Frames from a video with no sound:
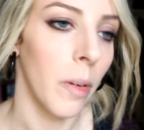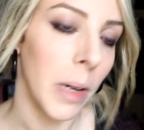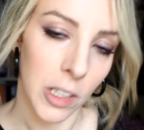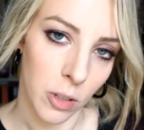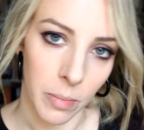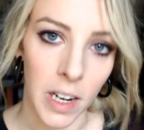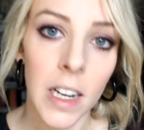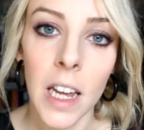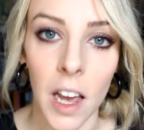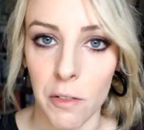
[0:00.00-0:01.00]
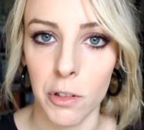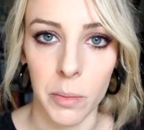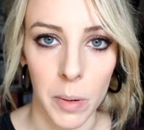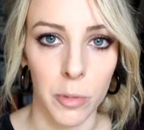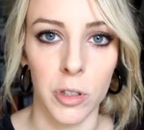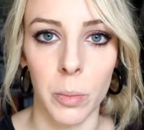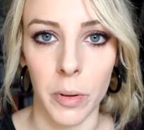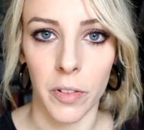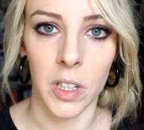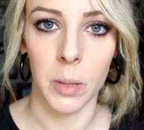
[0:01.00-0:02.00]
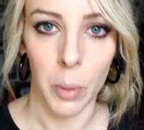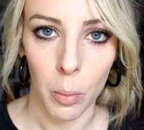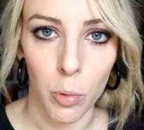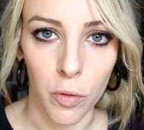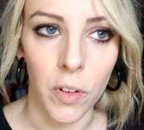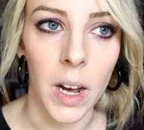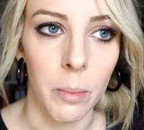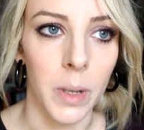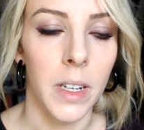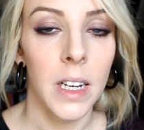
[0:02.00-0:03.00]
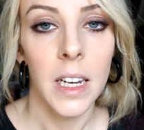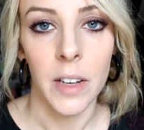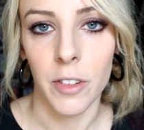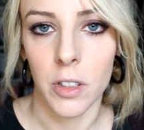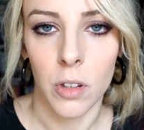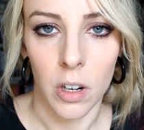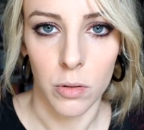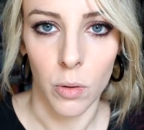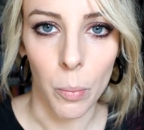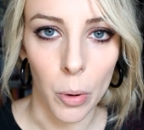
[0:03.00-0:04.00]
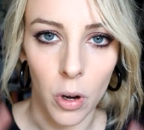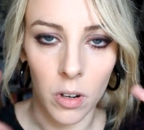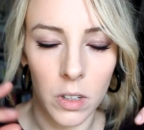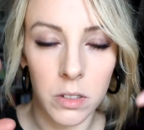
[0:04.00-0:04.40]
vabbè insomma è uno dei miei posti preferiti per abbuffarmi infatti ora sono un po'